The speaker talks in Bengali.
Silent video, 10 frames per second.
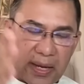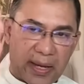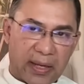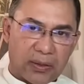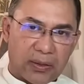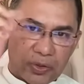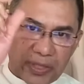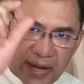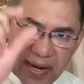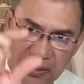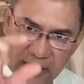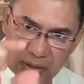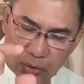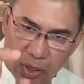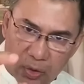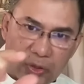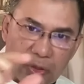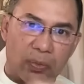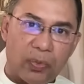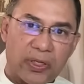ফেনী বগুড়া ও সাতক্ষীরায়
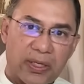এ তিন